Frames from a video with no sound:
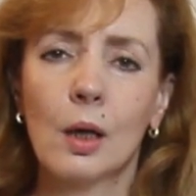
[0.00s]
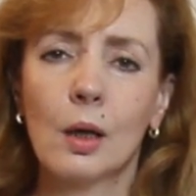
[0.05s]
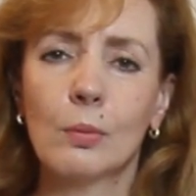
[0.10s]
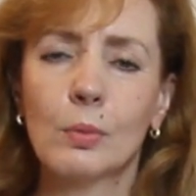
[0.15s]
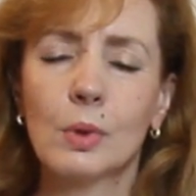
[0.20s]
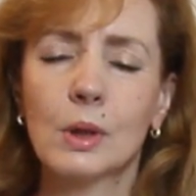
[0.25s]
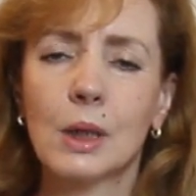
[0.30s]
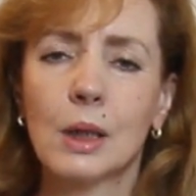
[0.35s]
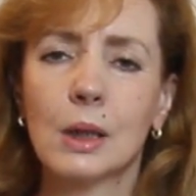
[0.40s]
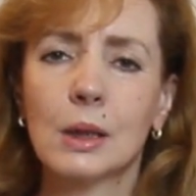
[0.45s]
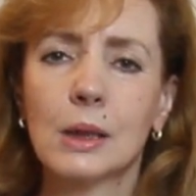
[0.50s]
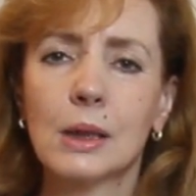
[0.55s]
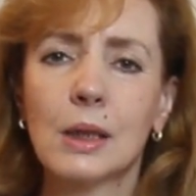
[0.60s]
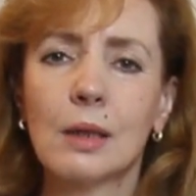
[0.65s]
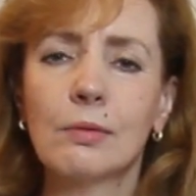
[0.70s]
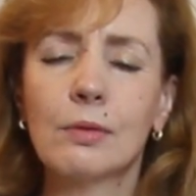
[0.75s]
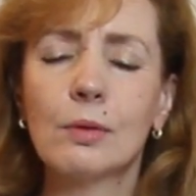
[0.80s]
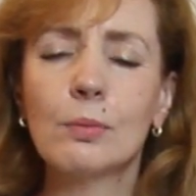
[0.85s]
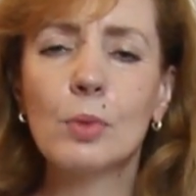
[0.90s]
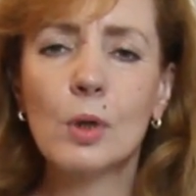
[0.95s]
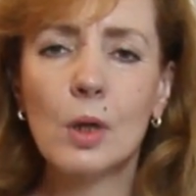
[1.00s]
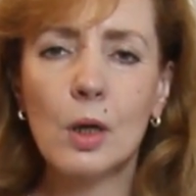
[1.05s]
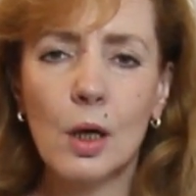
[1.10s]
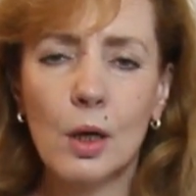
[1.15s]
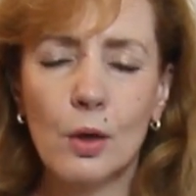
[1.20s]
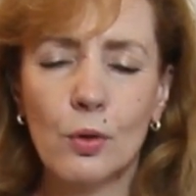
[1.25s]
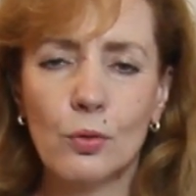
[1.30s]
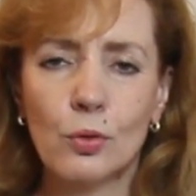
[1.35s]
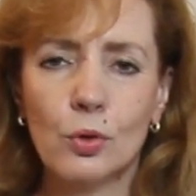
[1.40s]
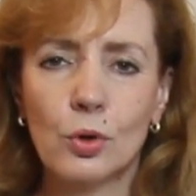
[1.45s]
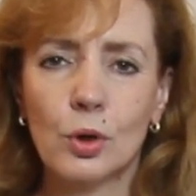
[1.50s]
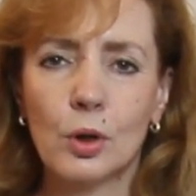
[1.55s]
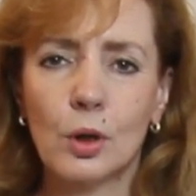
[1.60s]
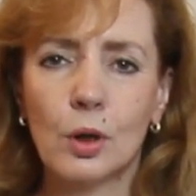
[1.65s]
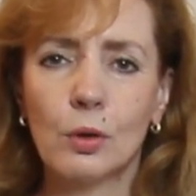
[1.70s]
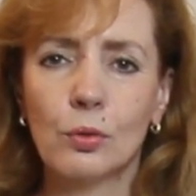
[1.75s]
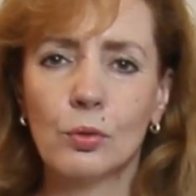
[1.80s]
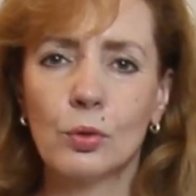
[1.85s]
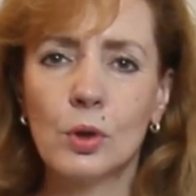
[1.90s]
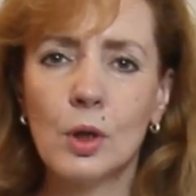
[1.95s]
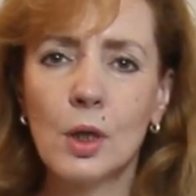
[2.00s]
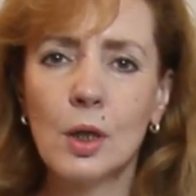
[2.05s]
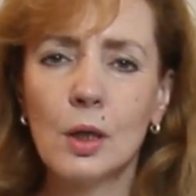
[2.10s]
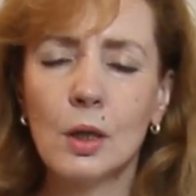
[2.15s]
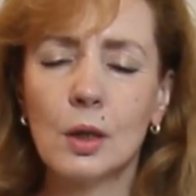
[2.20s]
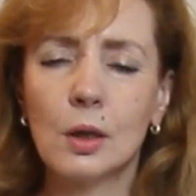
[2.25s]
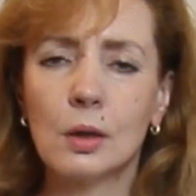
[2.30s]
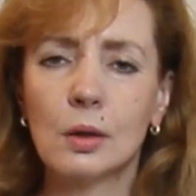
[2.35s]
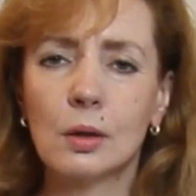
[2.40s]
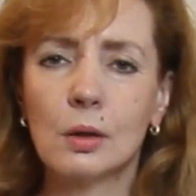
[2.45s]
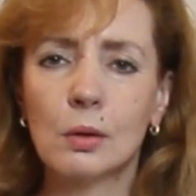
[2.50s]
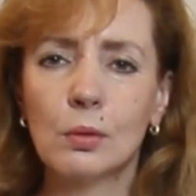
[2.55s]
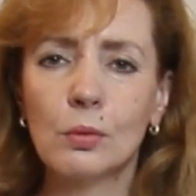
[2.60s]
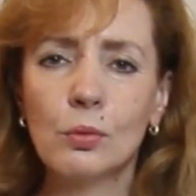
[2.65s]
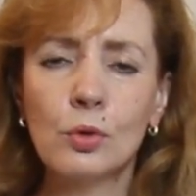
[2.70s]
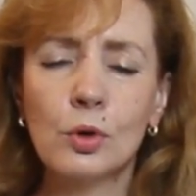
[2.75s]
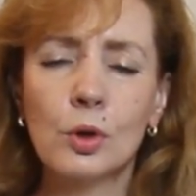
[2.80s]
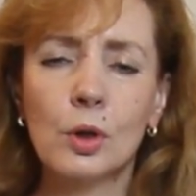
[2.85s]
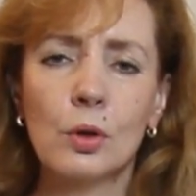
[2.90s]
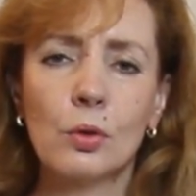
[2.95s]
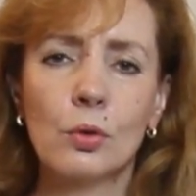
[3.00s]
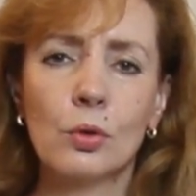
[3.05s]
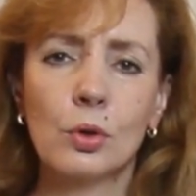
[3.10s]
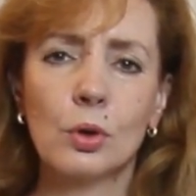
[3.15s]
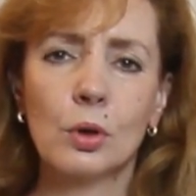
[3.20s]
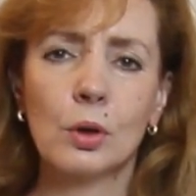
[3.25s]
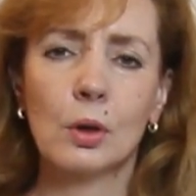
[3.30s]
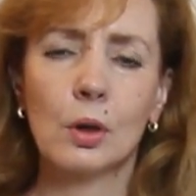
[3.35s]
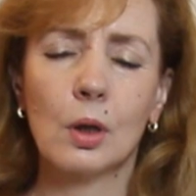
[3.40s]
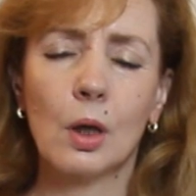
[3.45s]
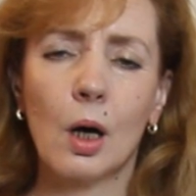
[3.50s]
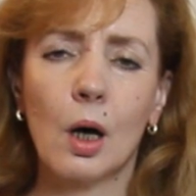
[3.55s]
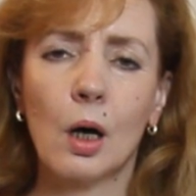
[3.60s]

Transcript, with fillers: без конца выбирающих людей и слушающих